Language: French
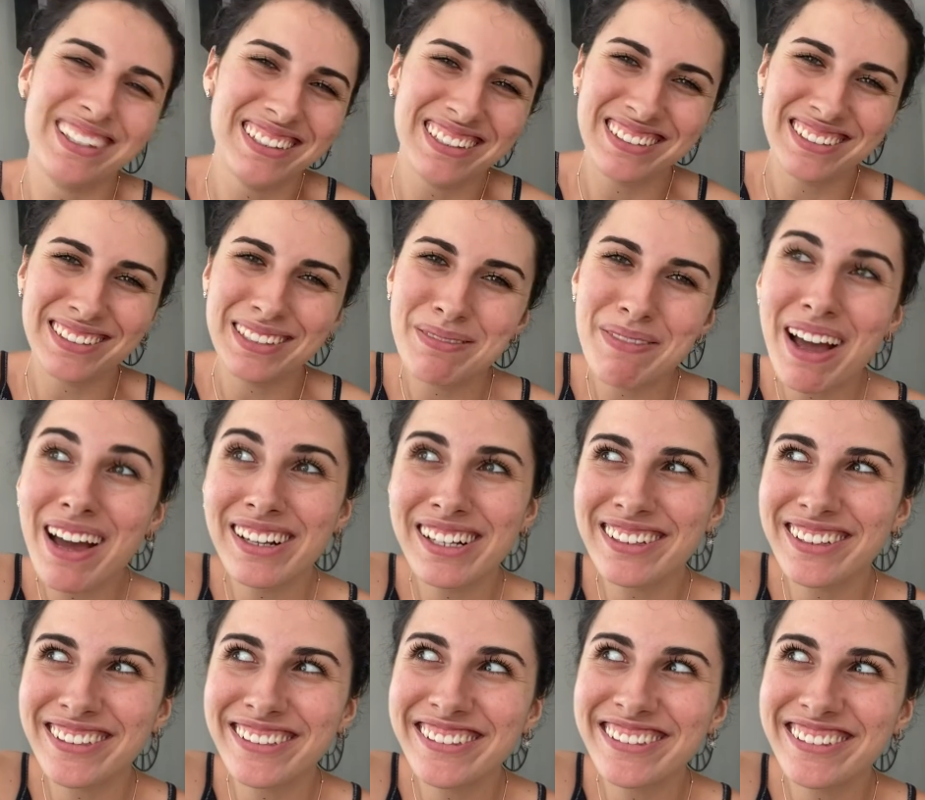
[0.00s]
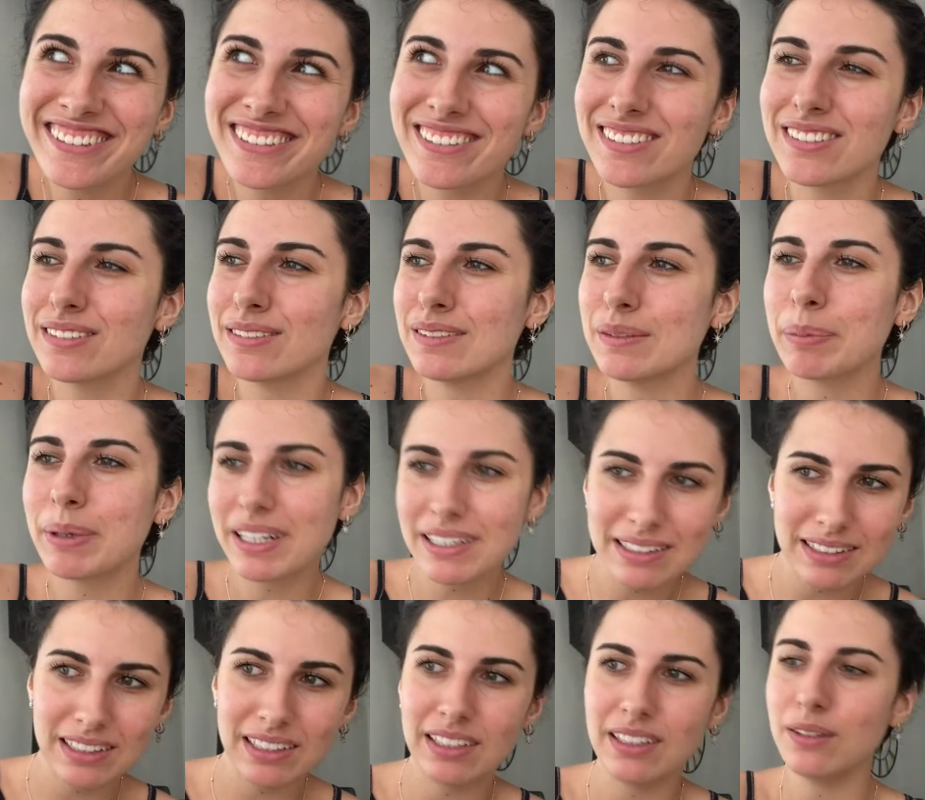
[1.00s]
j'en ai marre d'attendre, je suis
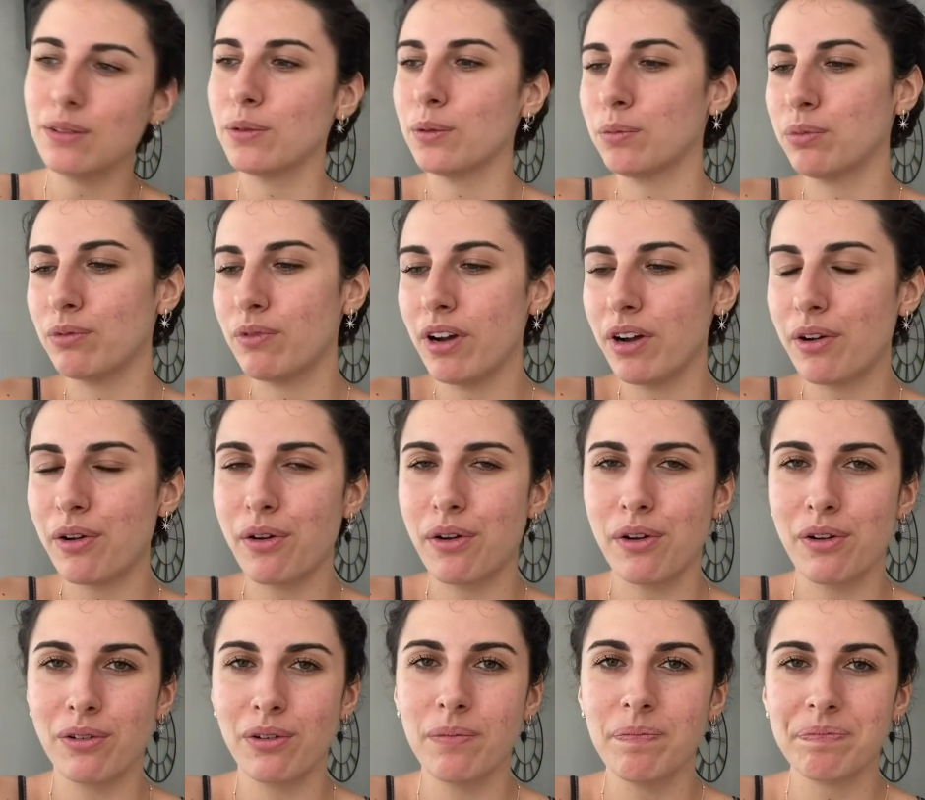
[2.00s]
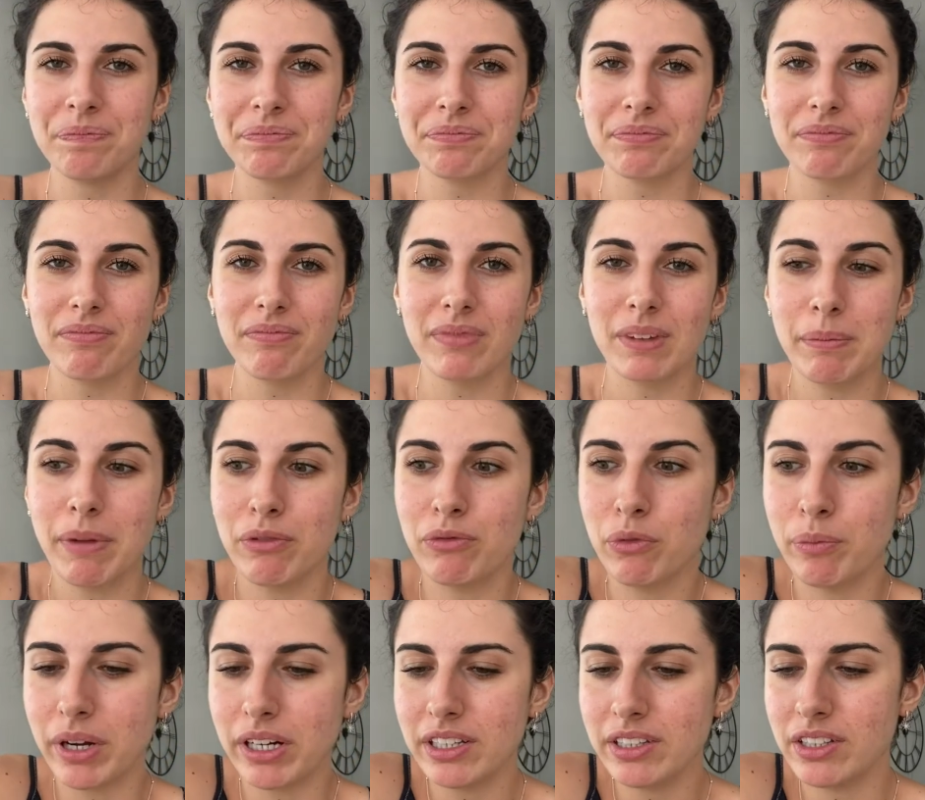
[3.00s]
pressée de pouvoir... Euh, bah, vous
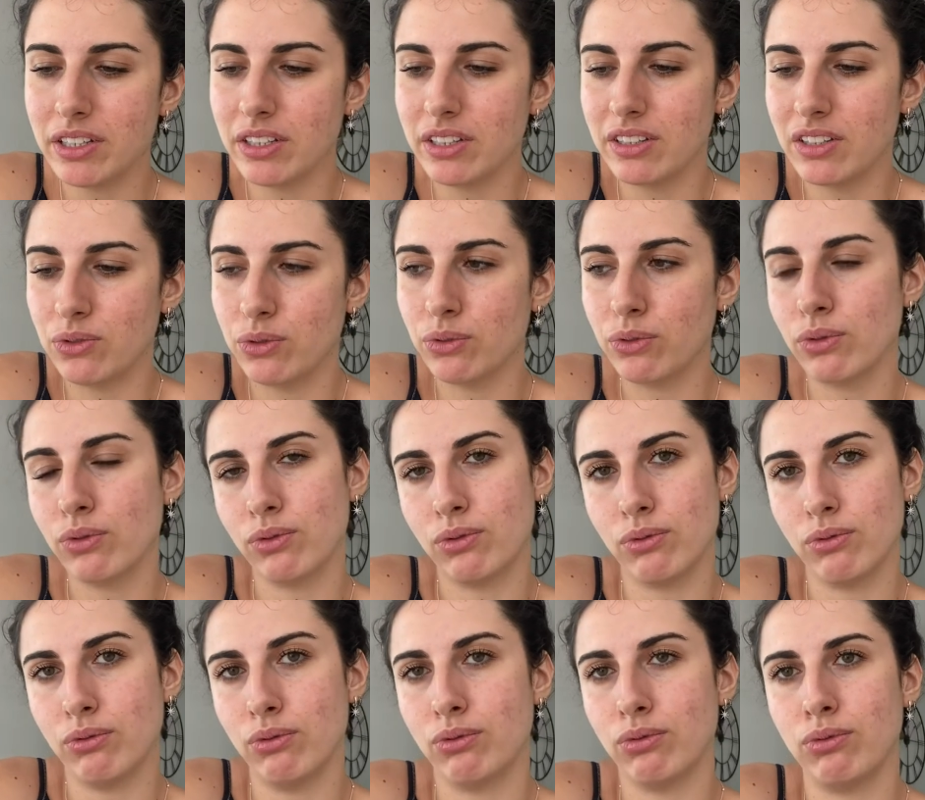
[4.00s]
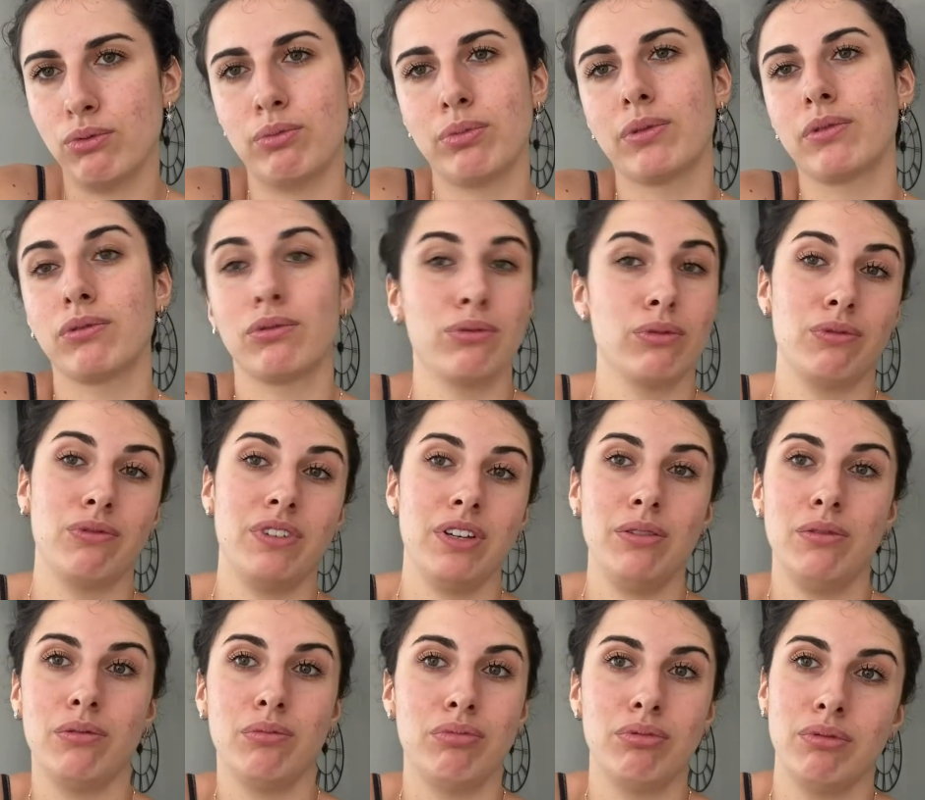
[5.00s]
parlez des, choses que je, fais
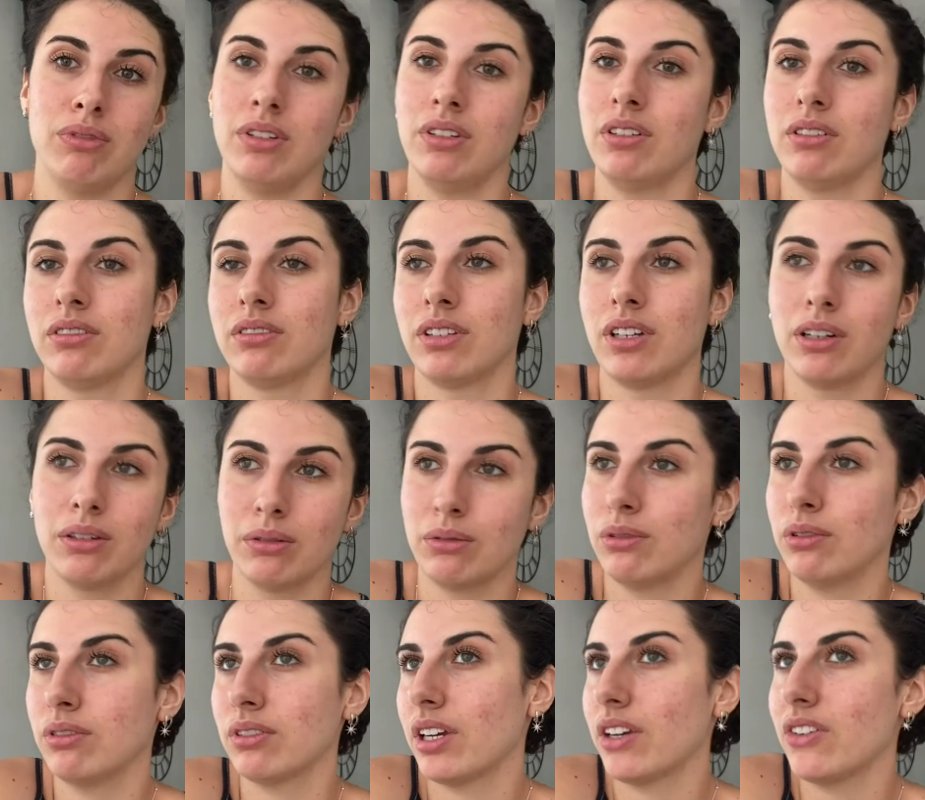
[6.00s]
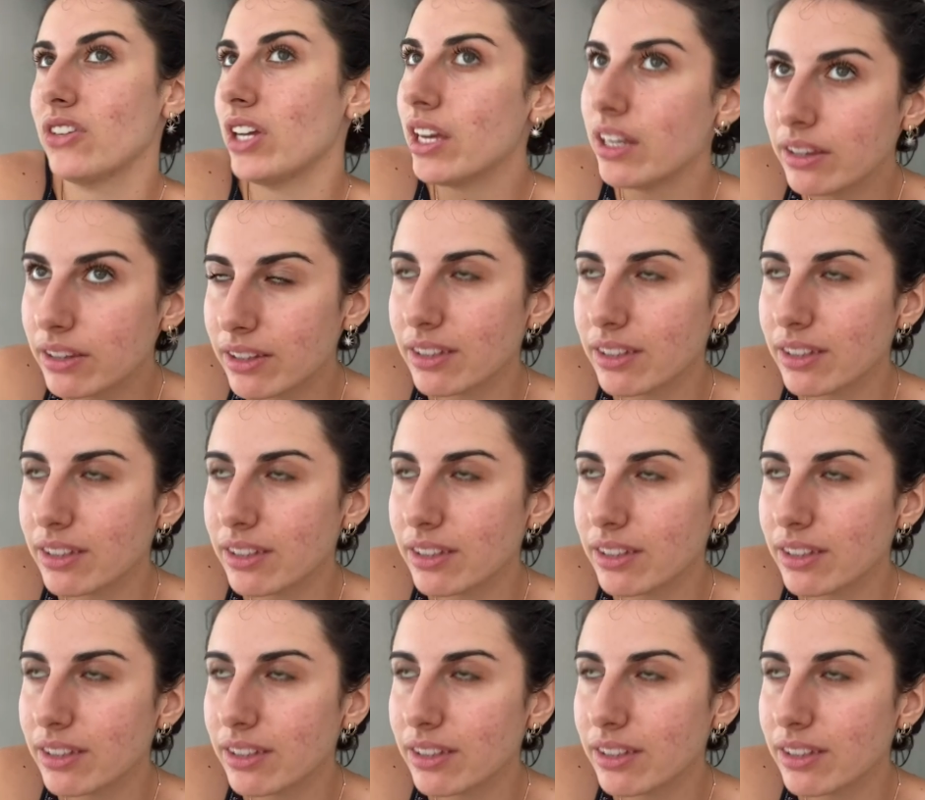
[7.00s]
depuis quelques temps en cachette.